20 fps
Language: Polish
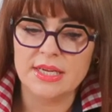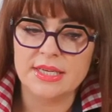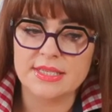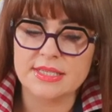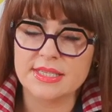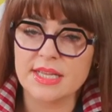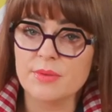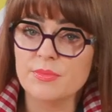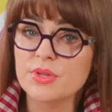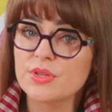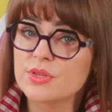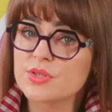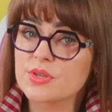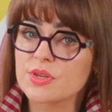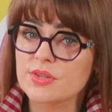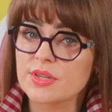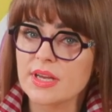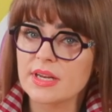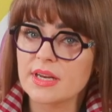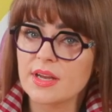Znamy
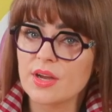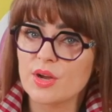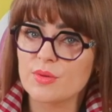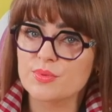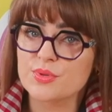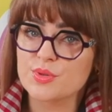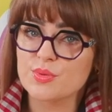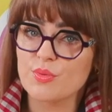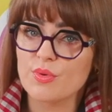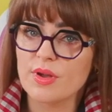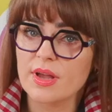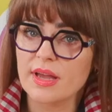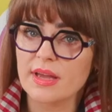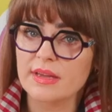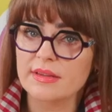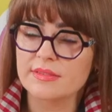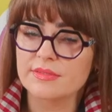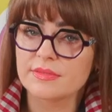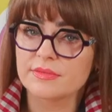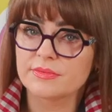doskonale
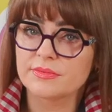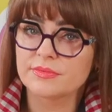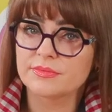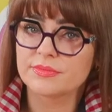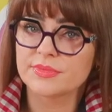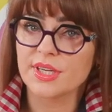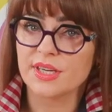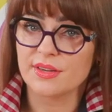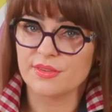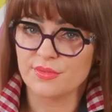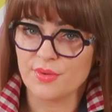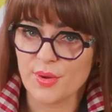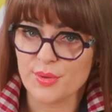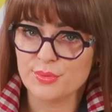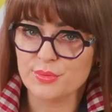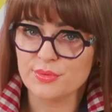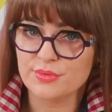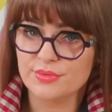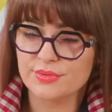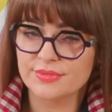obsługę
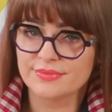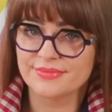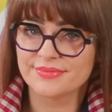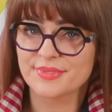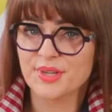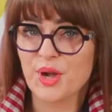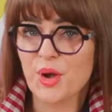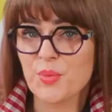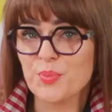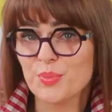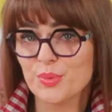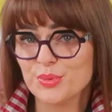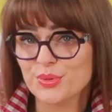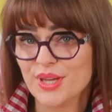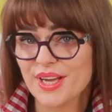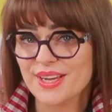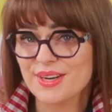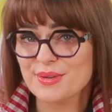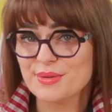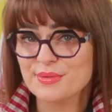telefonów,
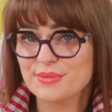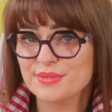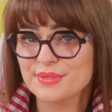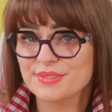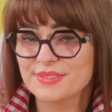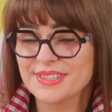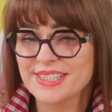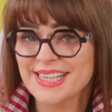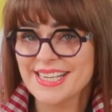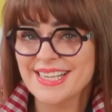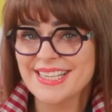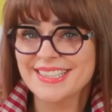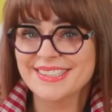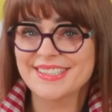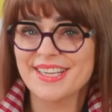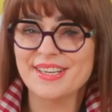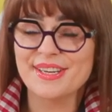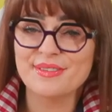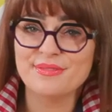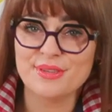komputerów,
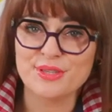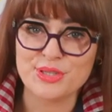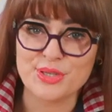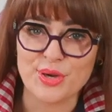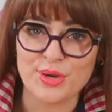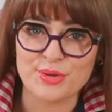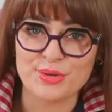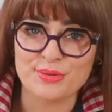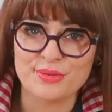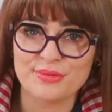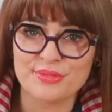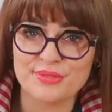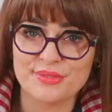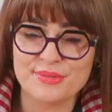telewizorów,